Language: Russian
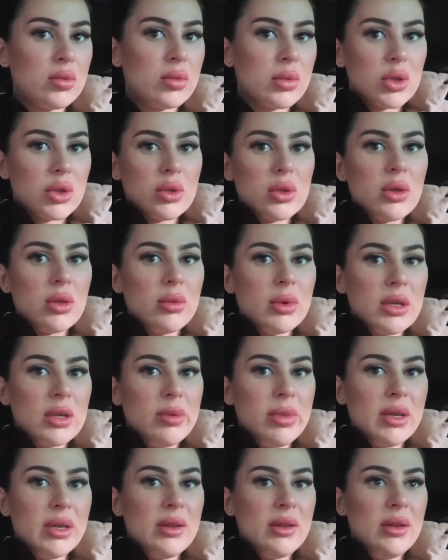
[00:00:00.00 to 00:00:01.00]
Что там
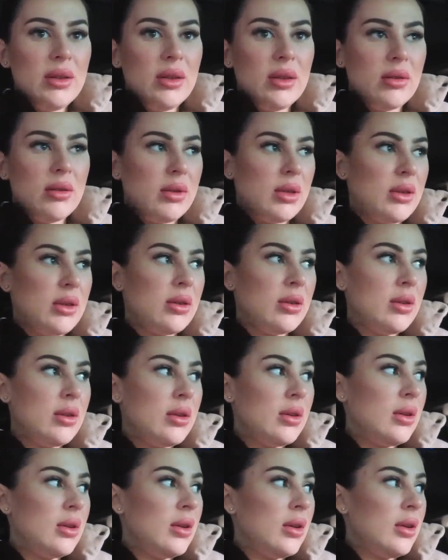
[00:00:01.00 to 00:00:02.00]
экспертировать?
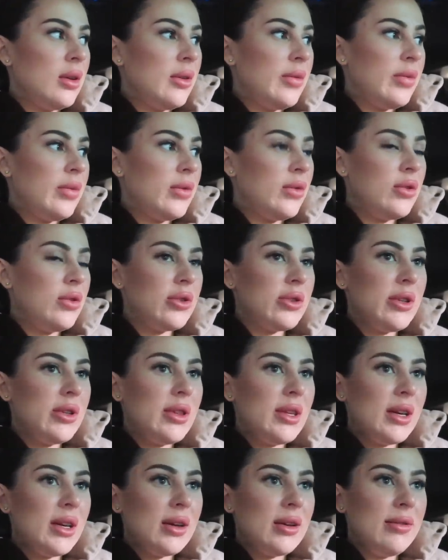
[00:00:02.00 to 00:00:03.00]
Все же
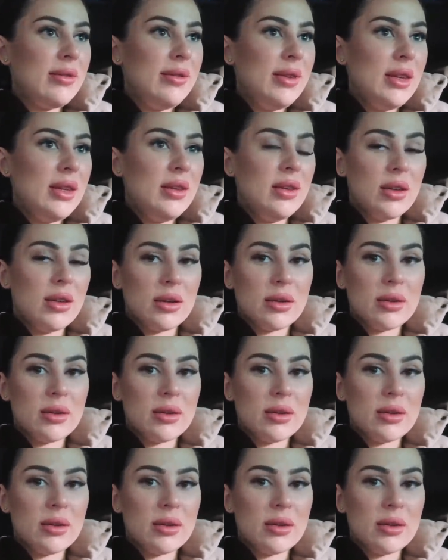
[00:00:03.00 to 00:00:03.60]
так видно.